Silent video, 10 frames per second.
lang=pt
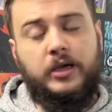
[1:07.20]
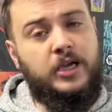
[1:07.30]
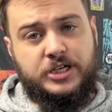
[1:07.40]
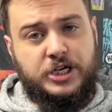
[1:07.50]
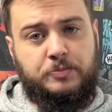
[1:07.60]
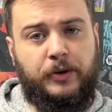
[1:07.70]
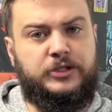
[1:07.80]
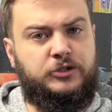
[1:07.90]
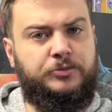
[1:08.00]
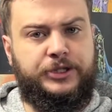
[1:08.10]
E a gente pode
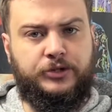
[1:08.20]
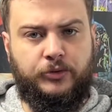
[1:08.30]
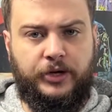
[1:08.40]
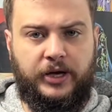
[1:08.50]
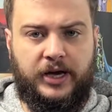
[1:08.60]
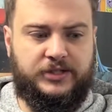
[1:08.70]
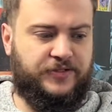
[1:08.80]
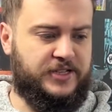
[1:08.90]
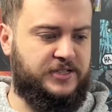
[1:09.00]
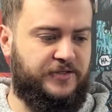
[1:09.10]
substituir as
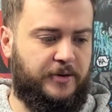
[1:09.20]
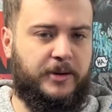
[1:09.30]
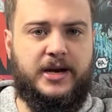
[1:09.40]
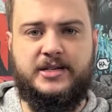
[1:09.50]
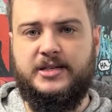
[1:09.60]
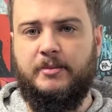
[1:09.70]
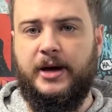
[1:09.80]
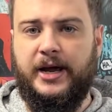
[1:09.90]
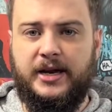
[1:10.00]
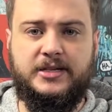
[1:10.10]
faces vermelhas e
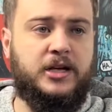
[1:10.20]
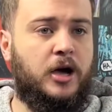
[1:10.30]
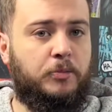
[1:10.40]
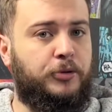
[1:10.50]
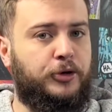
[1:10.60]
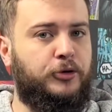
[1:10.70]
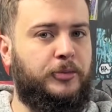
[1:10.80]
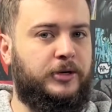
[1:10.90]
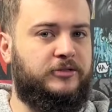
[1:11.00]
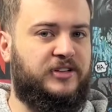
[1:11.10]
amarelas por
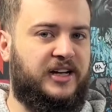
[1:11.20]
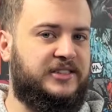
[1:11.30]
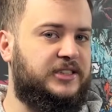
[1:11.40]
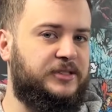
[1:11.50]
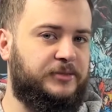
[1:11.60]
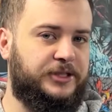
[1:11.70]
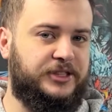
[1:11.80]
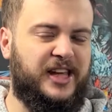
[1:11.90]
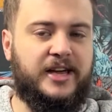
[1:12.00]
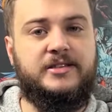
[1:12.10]
números acima de
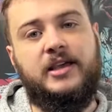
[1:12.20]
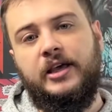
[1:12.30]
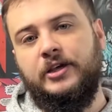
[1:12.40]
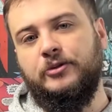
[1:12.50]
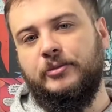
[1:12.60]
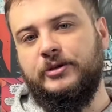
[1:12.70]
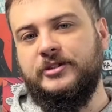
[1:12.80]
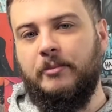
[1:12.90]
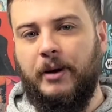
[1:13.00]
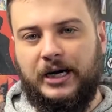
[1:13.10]
10 e números
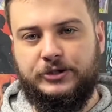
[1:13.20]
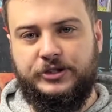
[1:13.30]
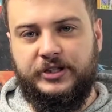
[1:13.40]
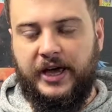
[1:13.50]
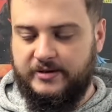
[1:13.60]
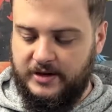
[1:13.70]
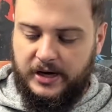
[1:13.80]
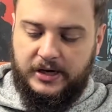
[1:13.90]
abaixo de 10.